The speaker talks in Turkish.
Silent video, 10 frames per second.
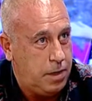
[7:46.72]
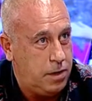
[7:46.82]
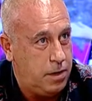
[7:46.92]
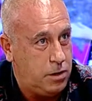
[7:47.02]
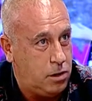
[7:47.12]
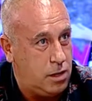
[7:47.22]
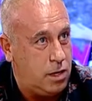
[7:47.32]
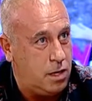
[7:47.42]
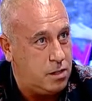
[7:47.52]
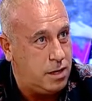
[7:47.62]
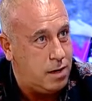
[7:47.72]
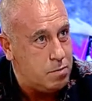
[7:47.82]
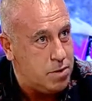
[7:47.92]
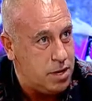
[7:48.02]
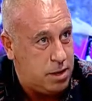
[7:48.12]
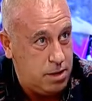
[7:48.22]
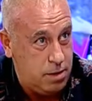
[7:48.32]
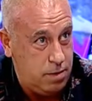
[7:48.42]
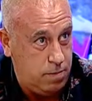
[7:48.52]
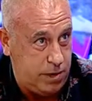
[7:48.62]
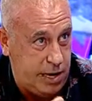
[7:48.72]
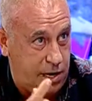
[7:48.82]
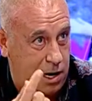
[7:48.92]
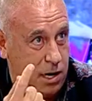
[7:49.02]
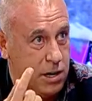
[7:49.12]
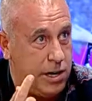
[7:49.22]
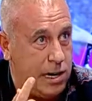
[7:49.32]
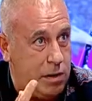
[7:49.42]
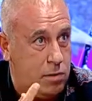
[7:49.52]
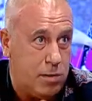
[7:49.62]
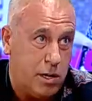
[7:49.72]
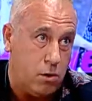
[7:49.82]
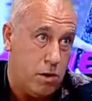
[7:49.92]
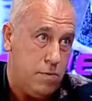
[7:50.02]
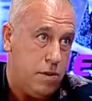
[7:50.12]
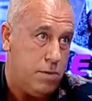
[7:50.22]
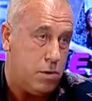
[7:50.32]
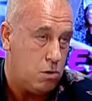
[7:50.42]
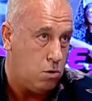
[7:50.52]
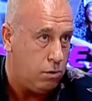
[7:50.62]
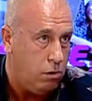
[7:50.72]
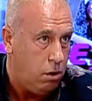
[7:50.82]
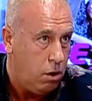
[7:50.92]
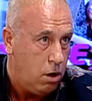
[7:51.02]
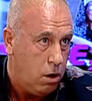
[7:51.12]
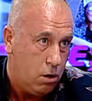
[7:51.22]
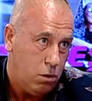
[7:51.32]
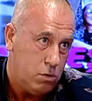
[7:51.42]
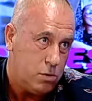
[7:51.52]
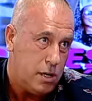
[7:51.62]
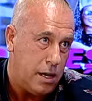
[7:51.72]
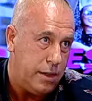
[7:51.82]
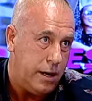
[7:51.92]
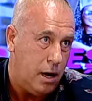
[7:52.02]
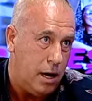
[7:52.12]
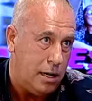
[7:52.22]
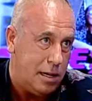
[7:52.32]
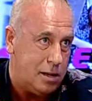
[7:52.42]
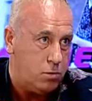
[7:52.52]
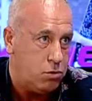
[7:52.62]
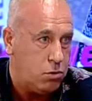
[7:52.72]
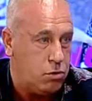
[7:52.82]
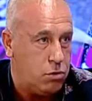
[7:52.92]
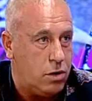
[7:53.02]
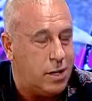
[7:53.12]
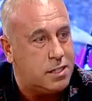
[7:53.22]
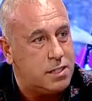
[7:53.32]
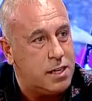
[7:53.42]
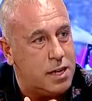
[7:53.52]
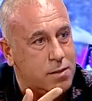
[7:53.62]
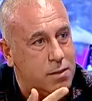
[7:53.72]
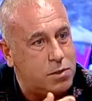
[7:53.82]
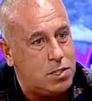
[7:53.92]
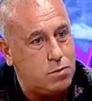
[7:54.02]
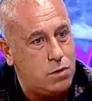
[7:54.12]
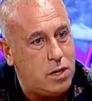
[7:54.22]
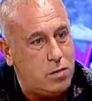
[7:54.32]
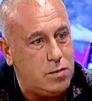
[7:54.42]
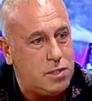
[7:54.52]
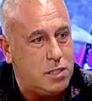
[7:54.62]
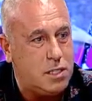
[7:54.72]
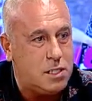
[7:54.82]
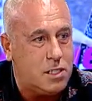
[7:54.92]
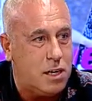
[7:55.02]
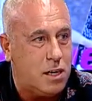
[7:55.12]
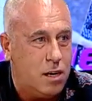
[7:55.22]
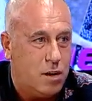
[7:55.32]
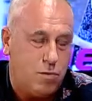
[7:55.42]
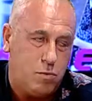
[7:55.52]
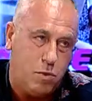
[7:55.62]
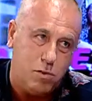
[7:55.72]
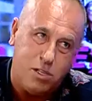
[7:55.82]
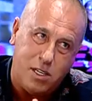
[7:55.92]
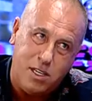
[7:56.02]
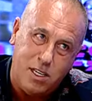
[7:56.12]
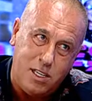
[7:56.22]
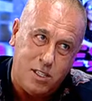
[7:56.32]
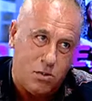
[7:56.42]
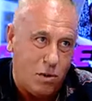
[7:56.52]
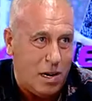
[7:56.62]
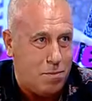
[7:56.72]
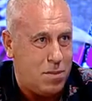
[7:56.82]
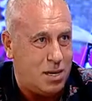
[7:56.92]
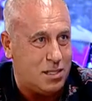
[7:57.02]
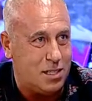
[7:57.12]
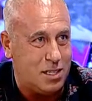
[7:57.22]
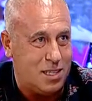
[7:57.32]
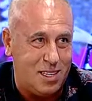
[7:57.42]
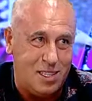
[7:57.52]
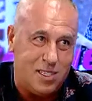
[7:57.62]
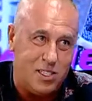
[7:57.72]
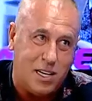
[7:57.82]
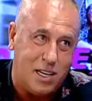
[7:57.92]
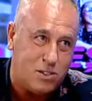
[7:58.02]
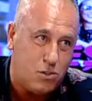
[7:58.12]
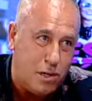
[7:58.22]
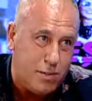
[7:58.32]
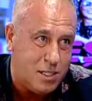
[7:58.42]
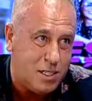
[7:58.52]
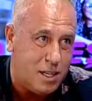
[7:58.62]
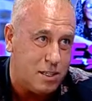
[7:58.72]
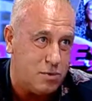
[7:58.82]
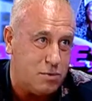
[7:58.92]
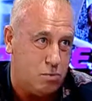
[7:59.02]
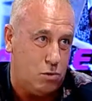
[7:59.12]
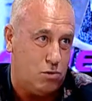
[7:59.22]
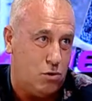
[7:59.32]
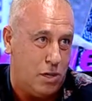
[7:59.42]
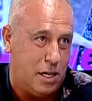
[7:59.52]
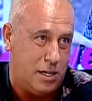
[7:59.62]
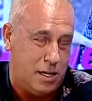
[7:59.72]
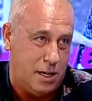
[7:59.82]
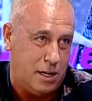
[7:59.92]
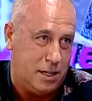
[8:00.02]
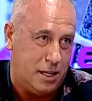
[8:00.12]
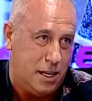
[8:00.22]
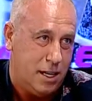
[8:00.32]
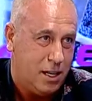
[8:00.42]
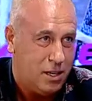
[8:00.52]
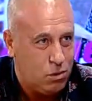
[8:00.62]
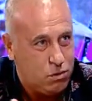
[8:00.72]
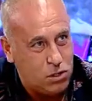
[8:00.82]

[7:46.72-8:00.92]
e, yılda kazanan bir birey haline gelebilmek önemli bir konu. Evet. O yüzden de aileler bunu görüyorlar. Eskiden bizim dönemimizde işte futbolcular iyi söylenmezdi. iyi şeyler söylemezlerdi futbolcu olanlar hakkında. Kötü